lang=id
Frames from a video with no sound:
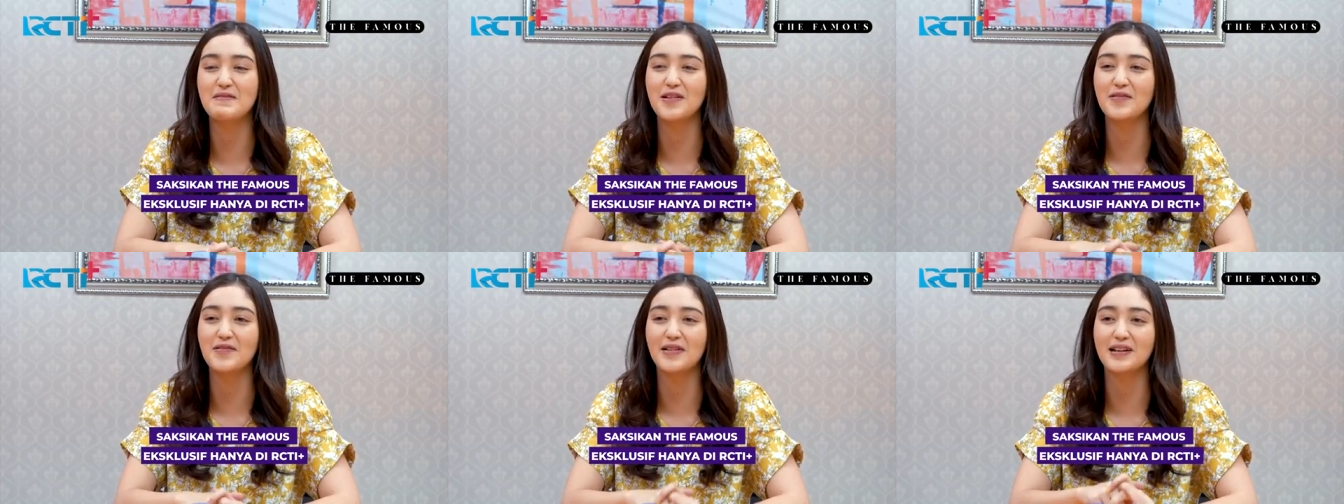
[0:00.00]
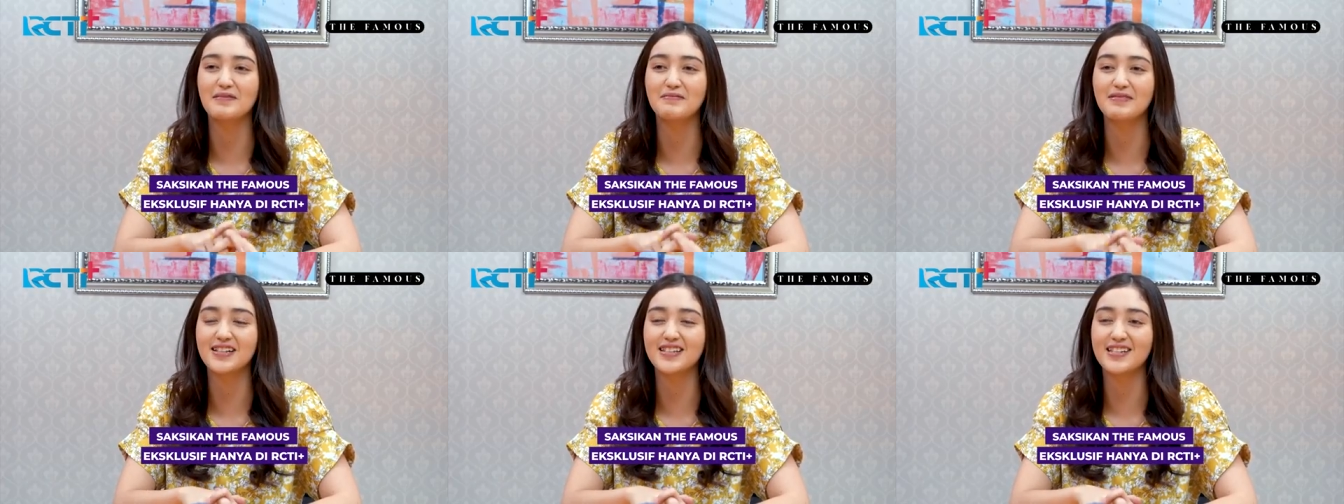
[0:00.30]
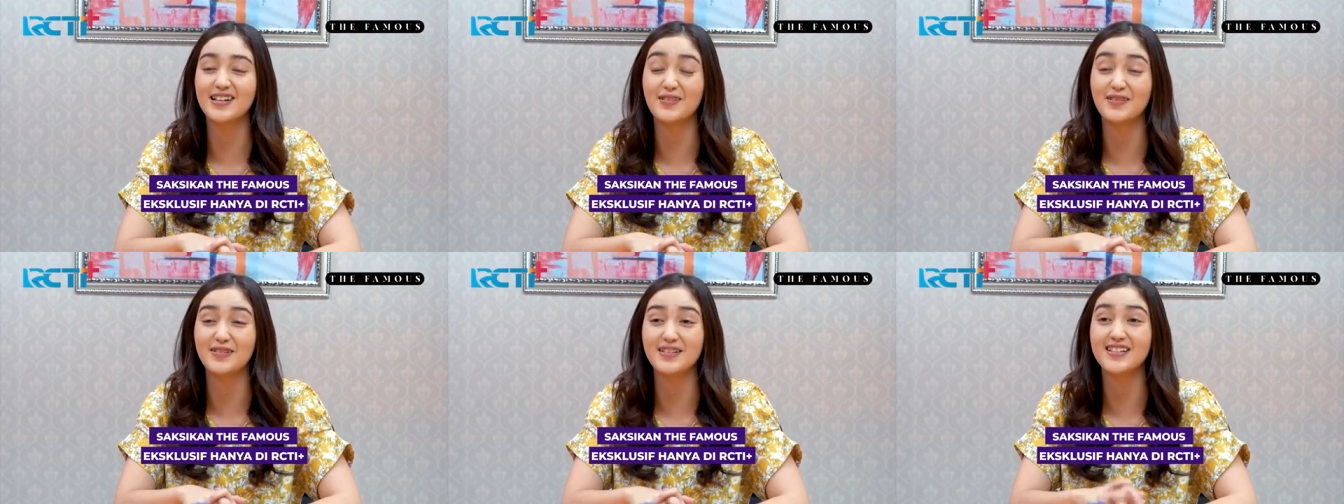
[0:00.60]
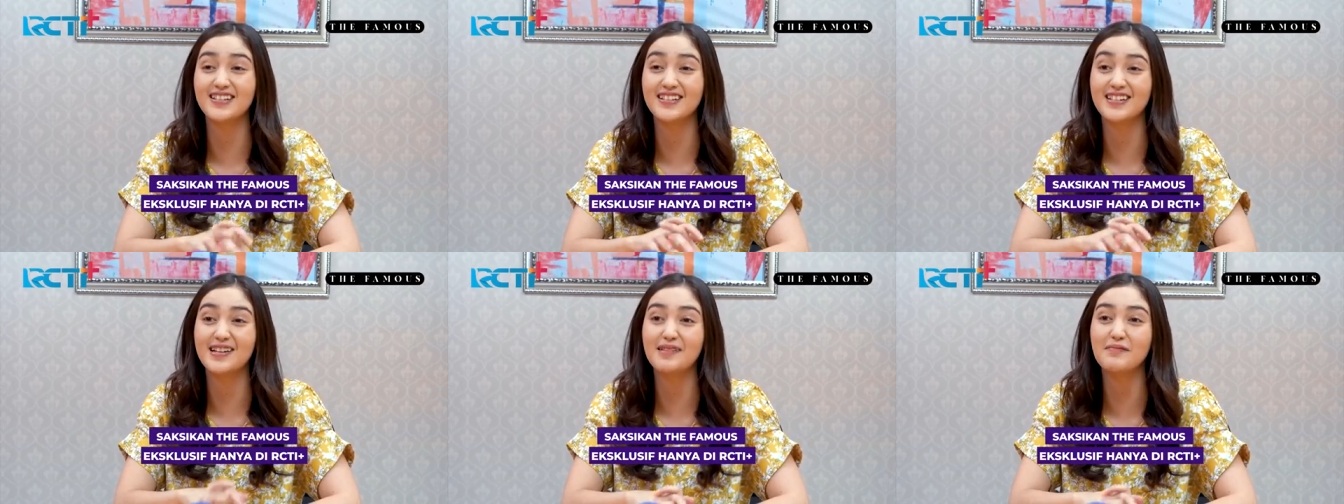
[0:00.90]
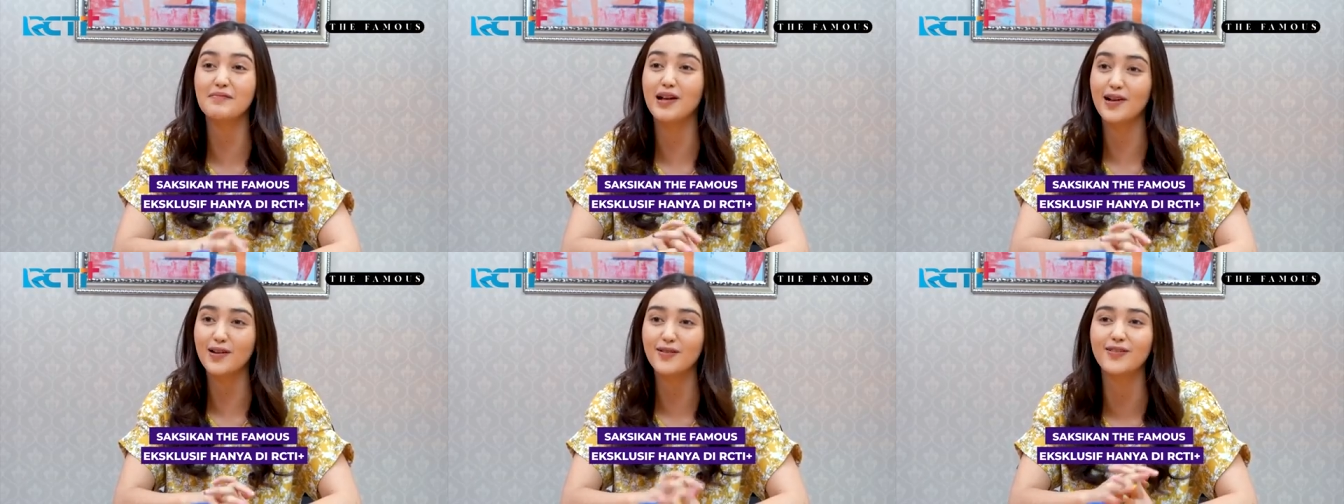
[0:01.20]
memalukan banget sih aku aja
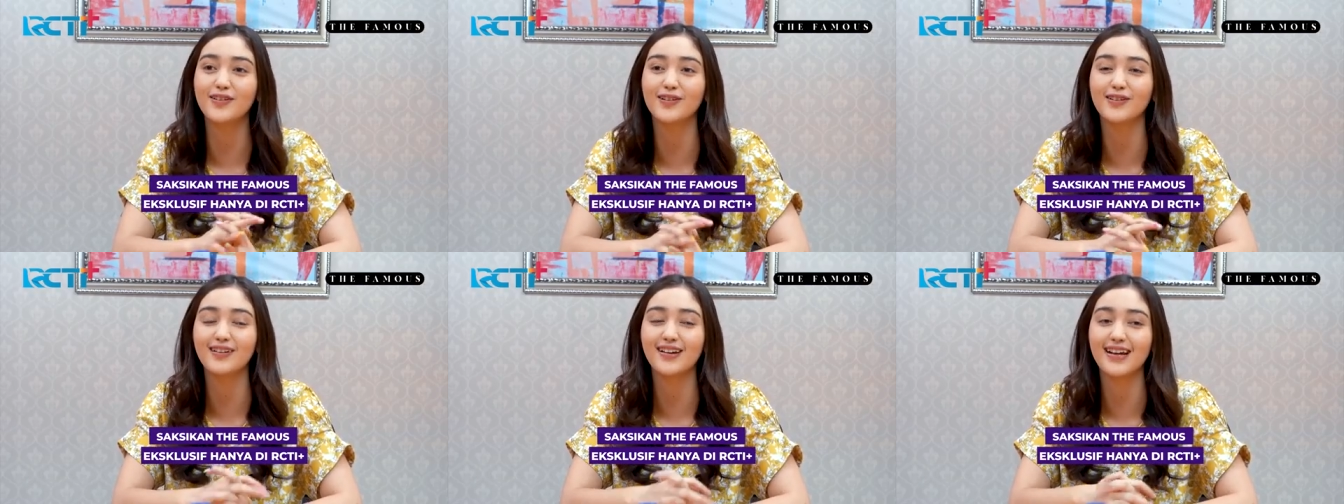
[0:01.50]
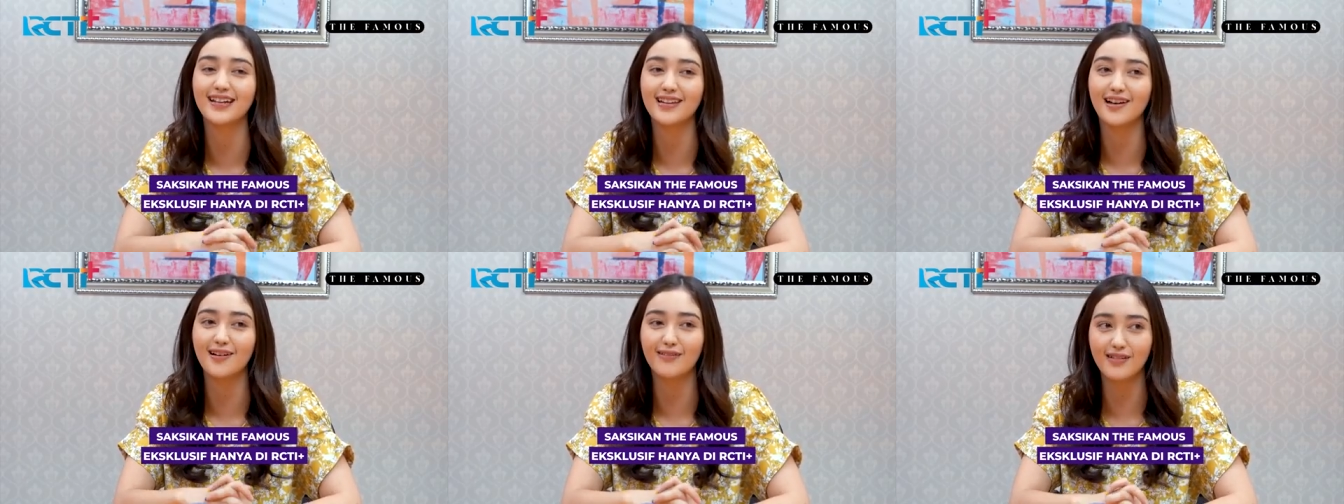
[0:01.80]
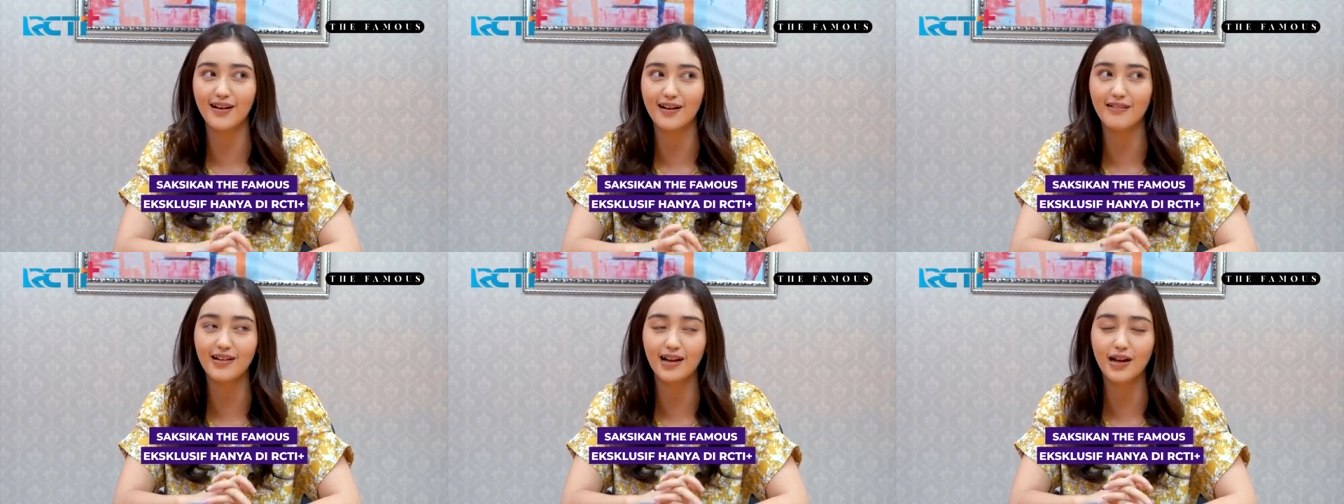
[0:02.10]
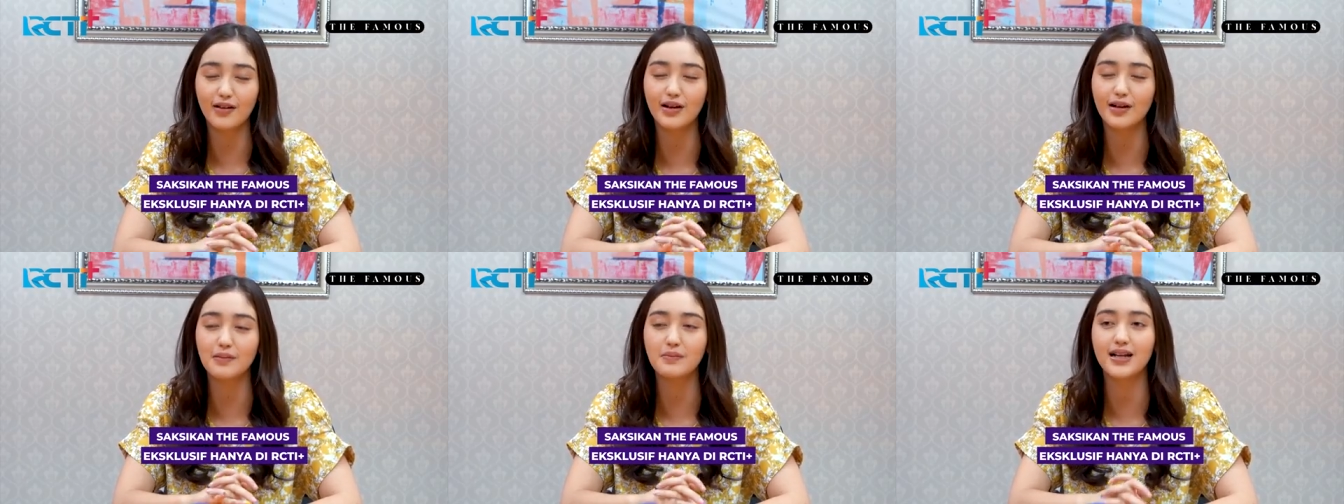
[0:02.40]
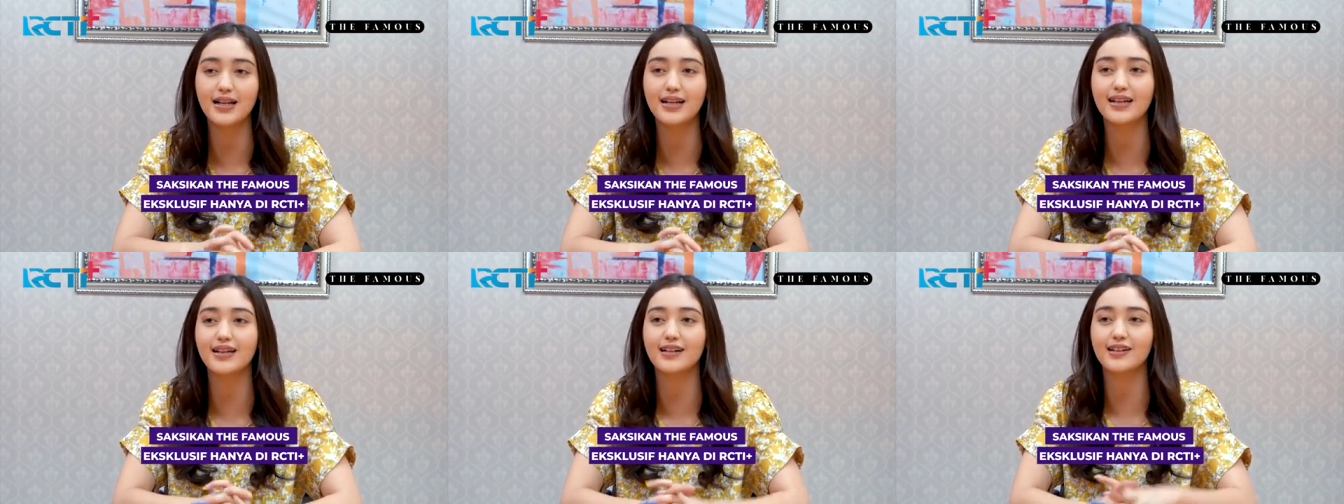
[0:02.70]
sendiri malu kalau lihat aku
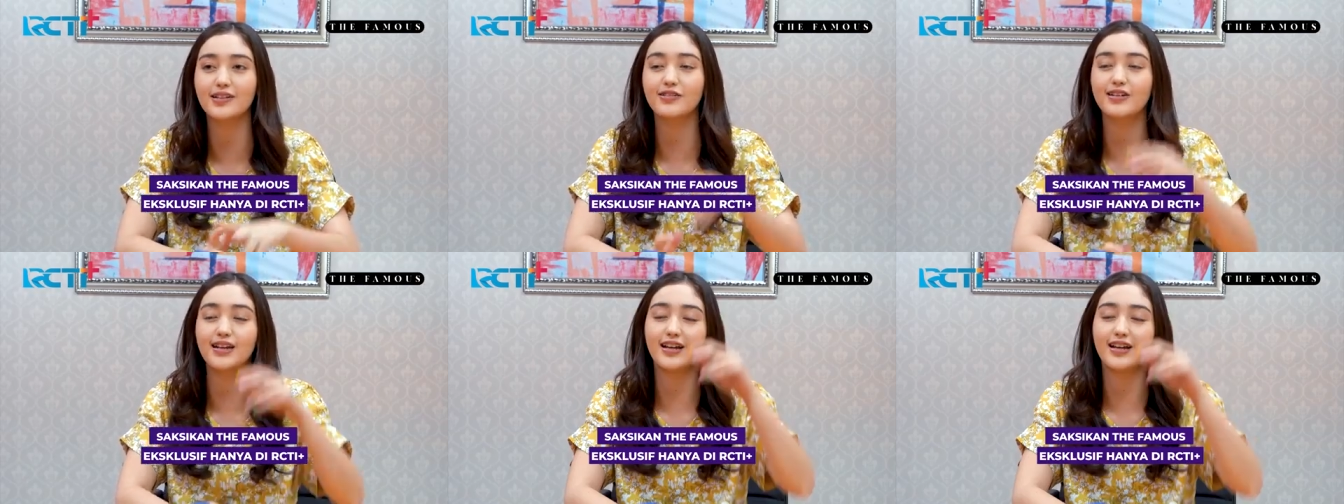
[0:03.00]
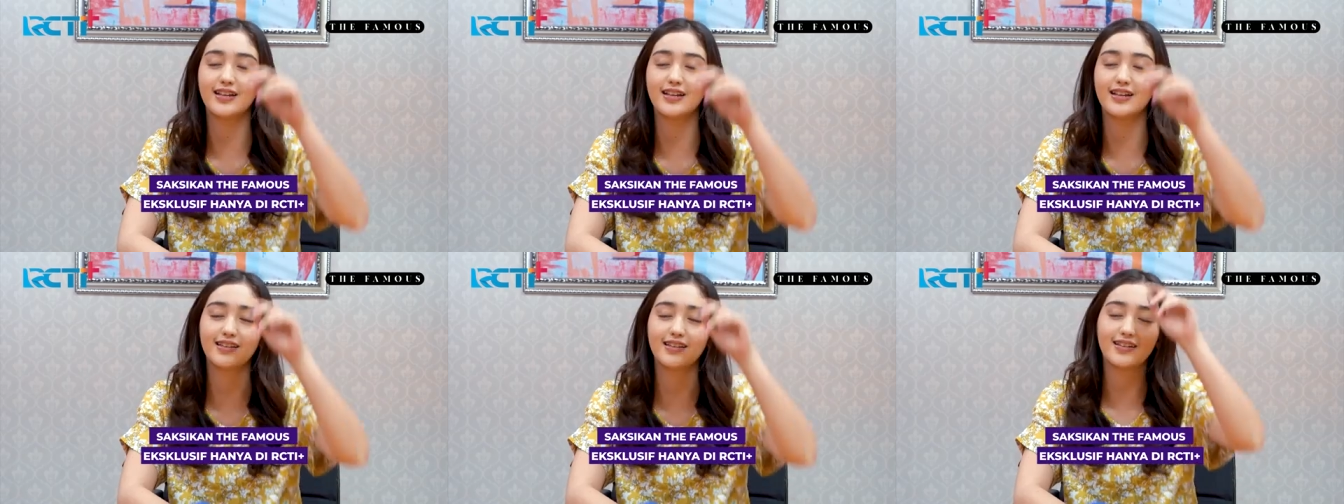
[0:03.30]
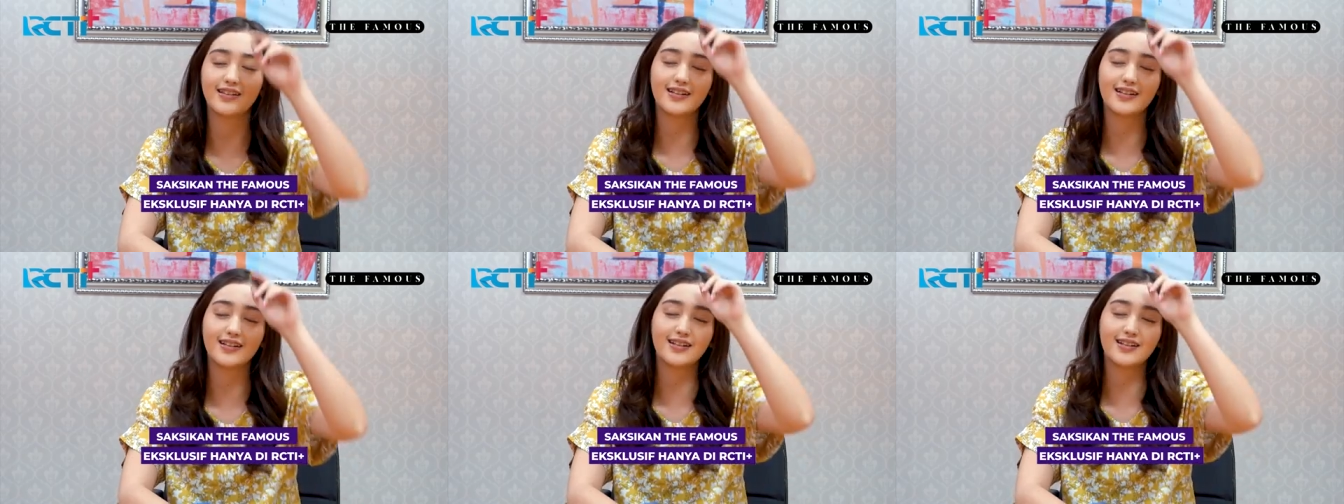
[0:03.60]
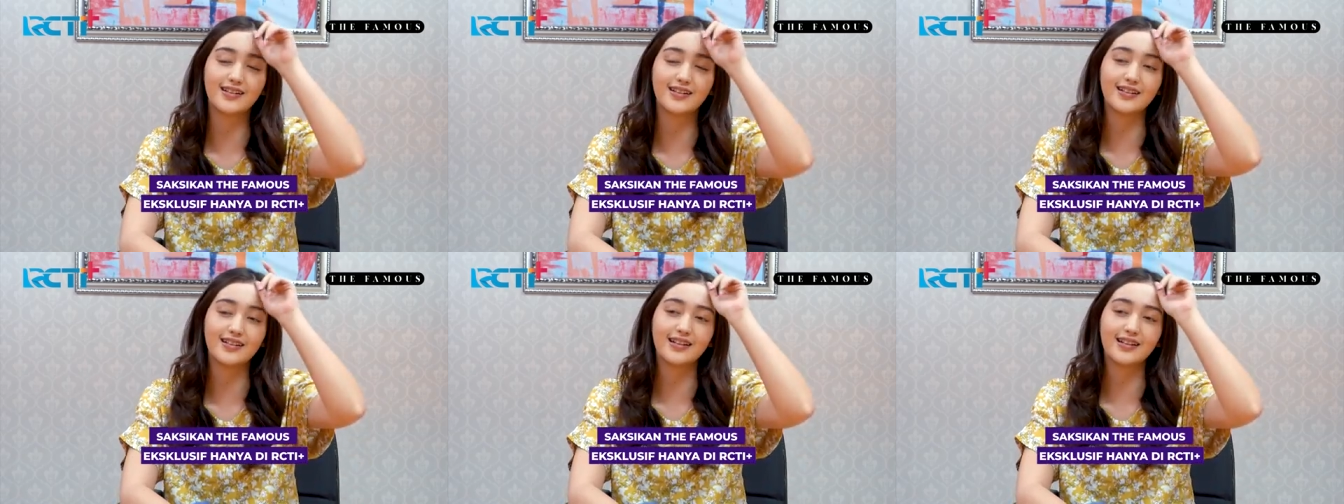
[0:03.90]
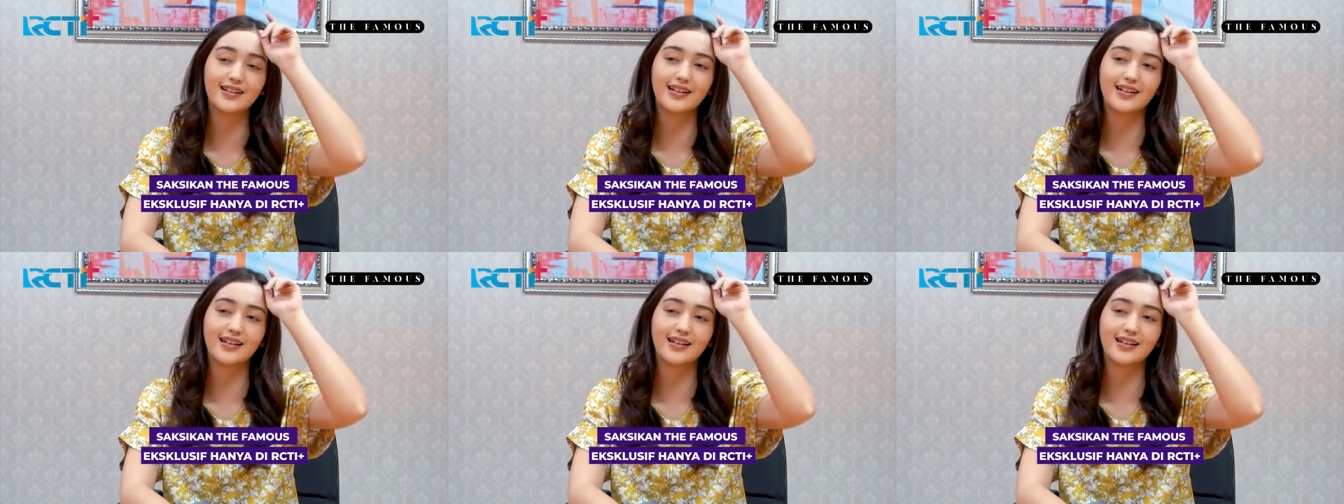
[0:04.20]
awal-awal balik ke dunia entertain